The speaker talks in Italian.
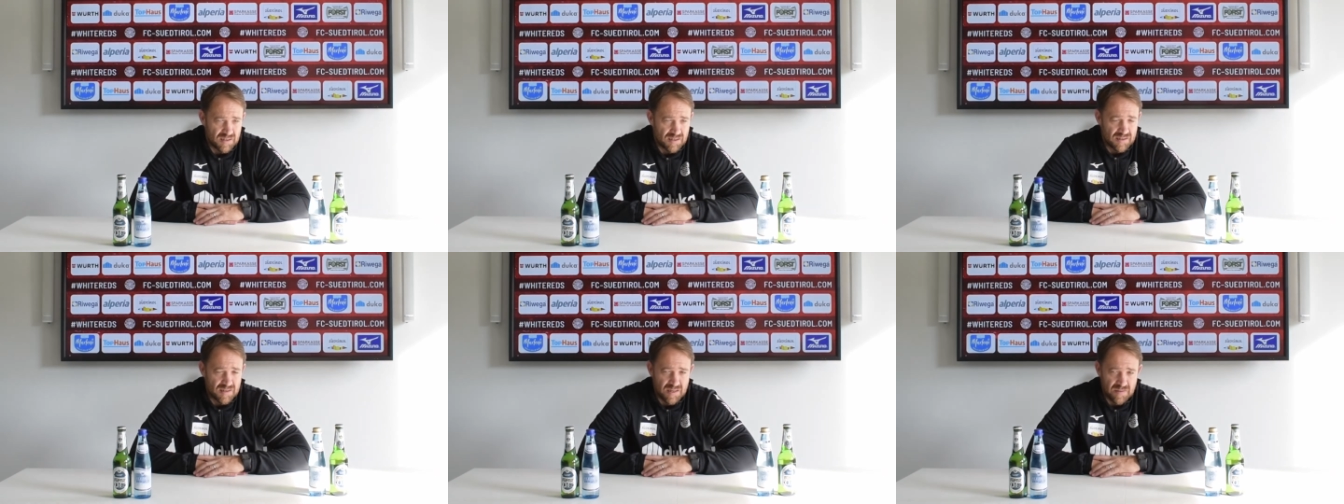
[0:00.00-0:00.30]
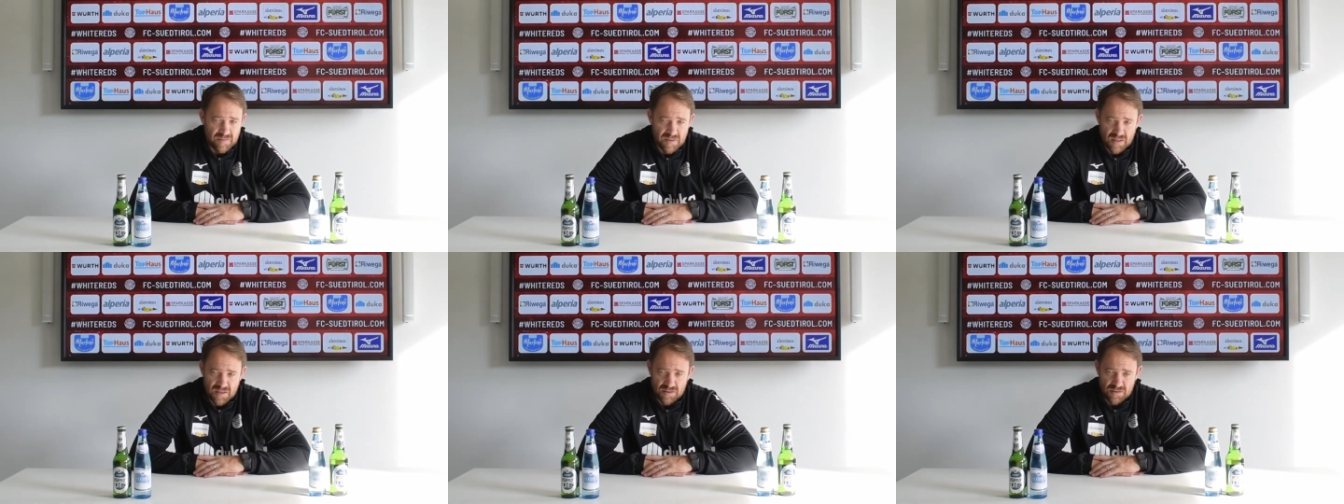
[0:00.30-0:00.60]

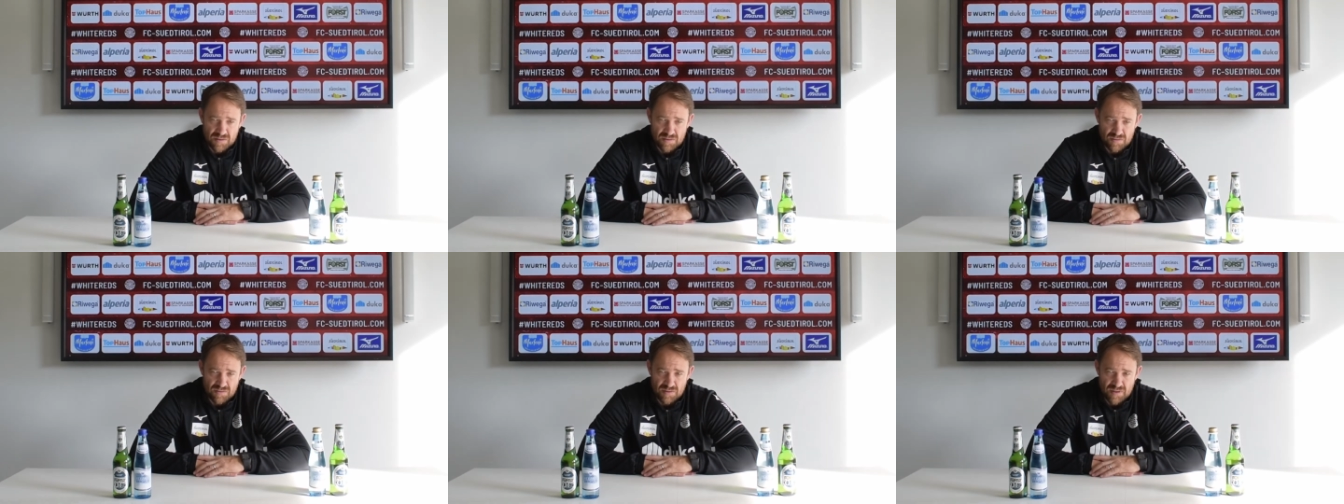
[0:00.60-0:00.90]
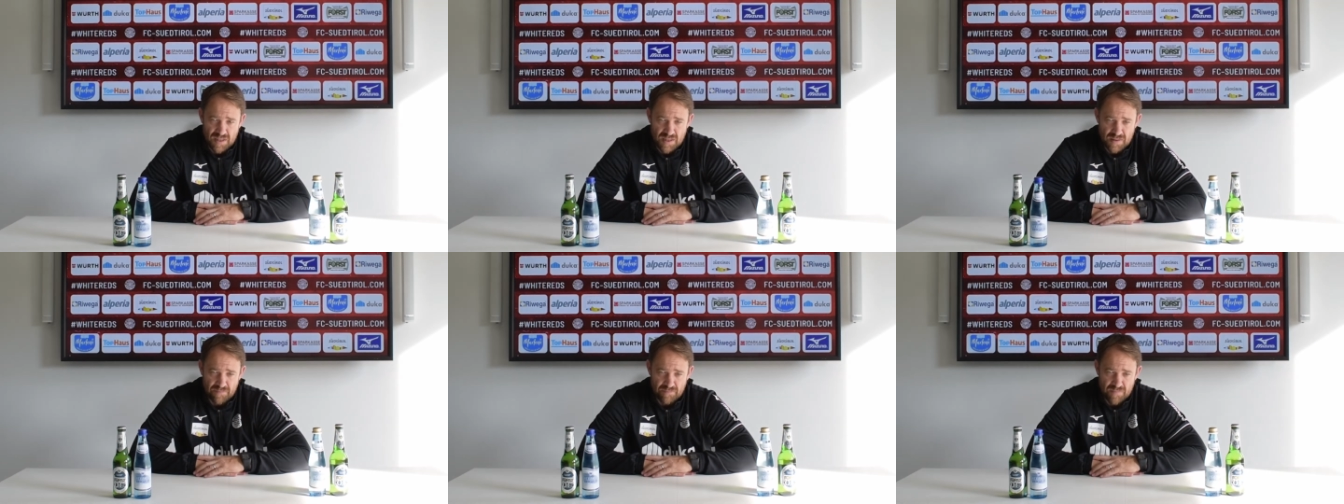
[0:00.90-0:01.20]

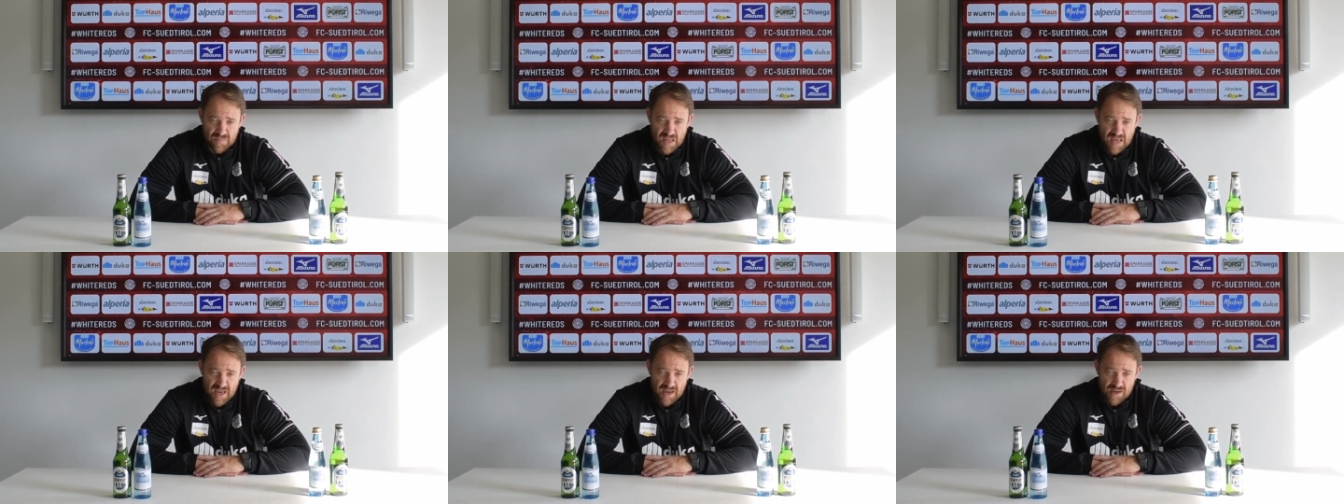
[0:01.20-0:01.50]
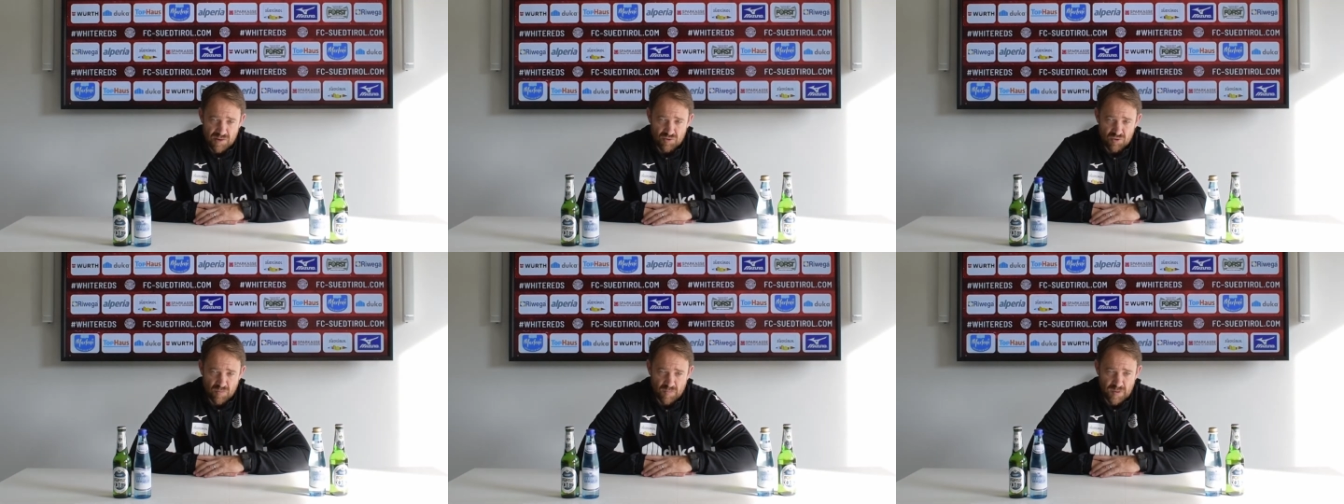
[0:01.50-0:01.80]
determinazione
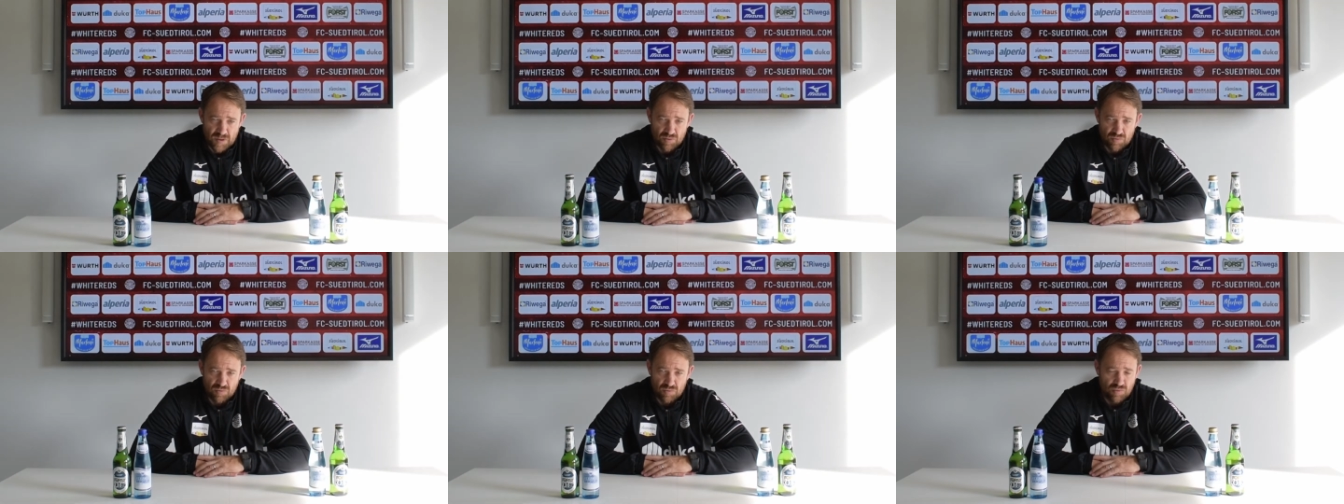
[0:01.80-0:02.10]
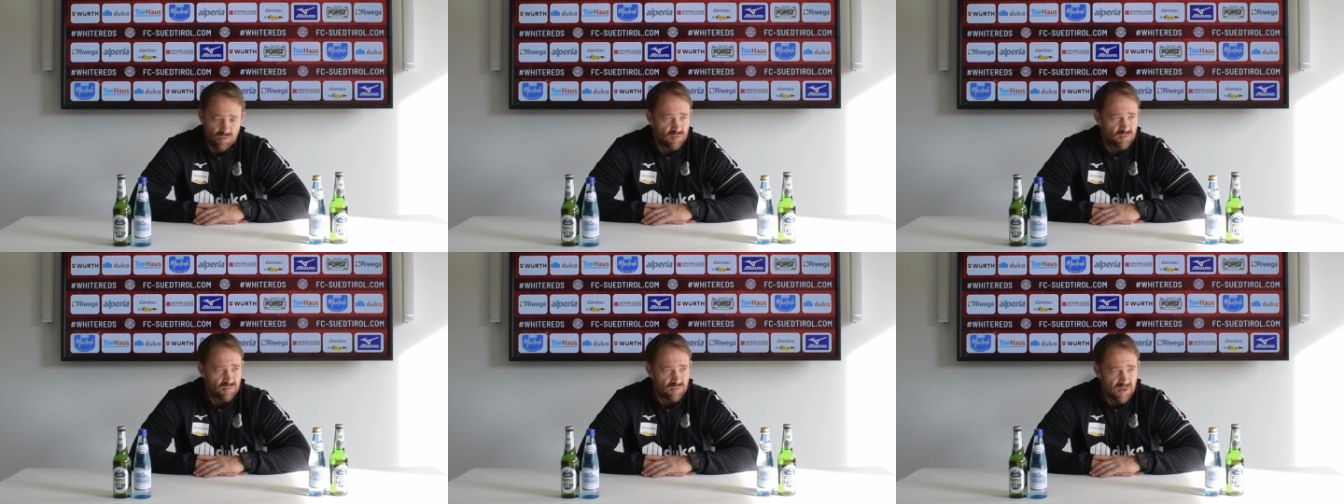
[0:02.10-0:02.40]
e
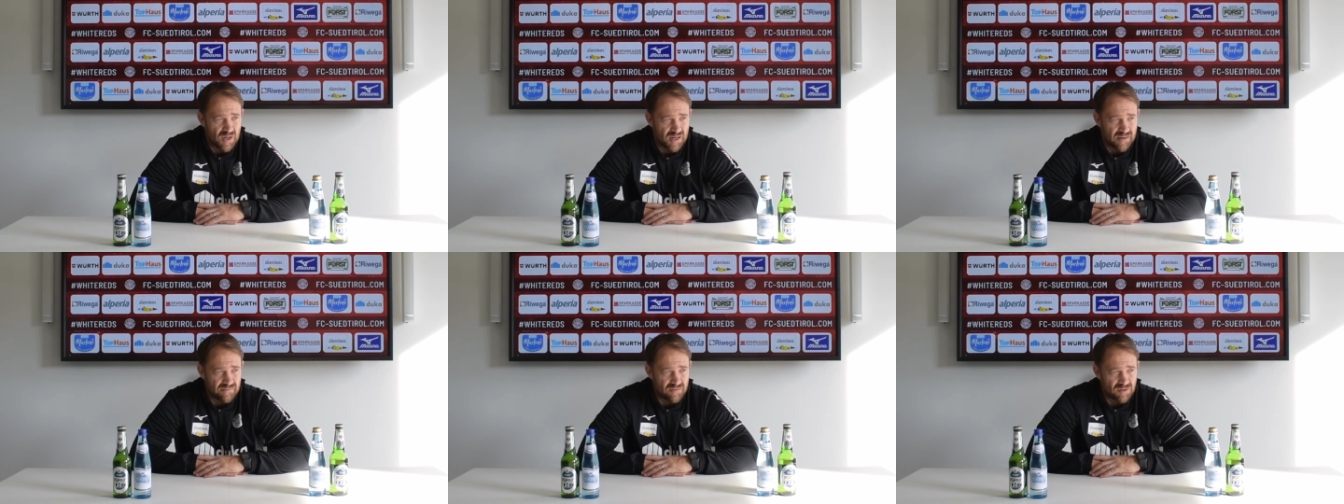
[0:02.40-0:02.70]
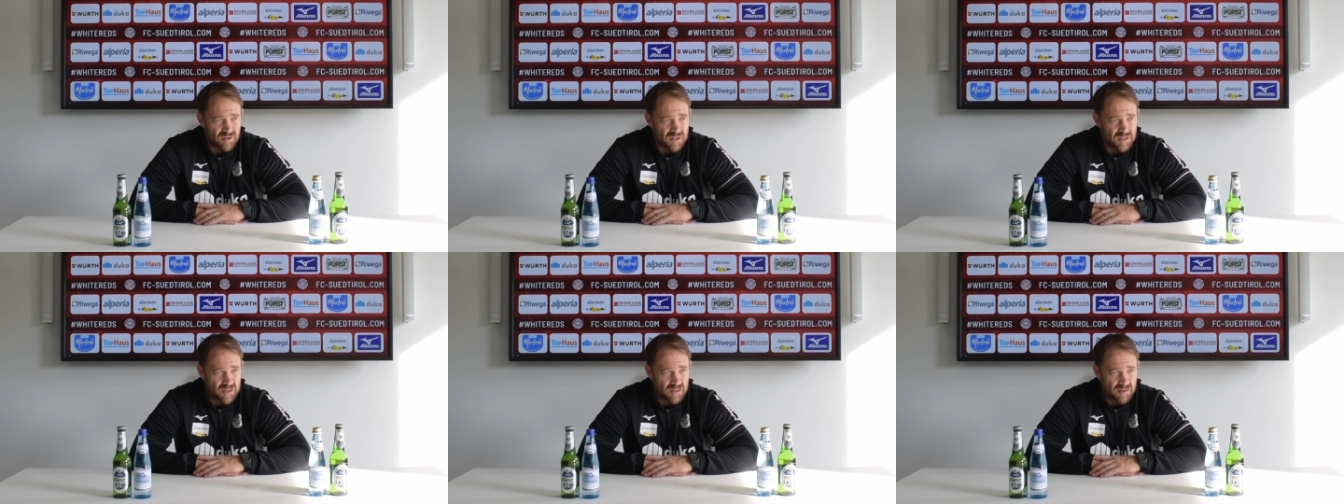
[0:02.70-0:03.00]
soprattutto uno alla
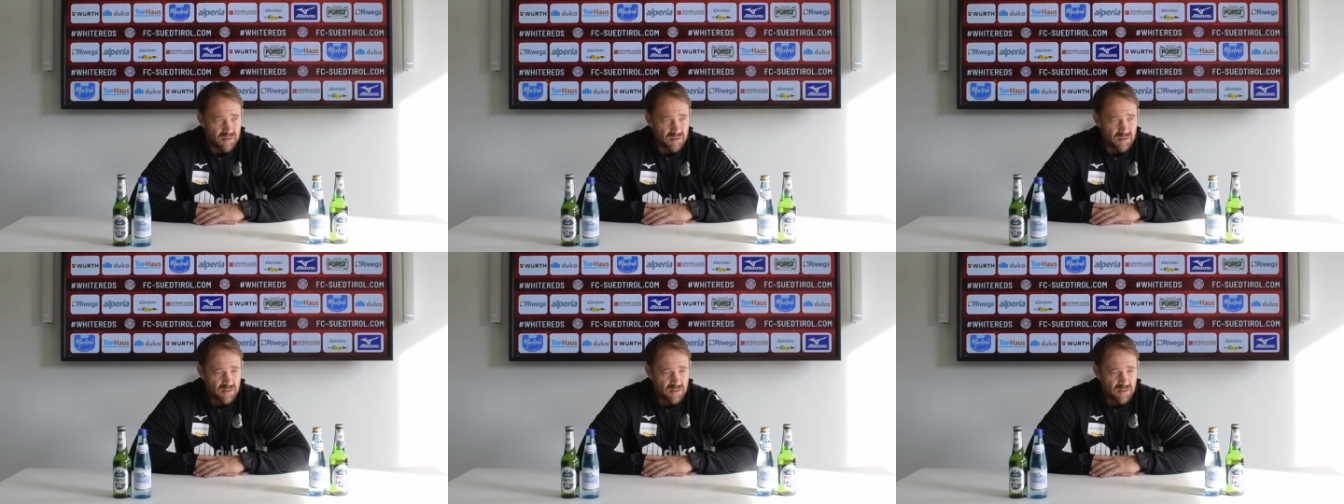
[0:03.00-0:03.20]
volta.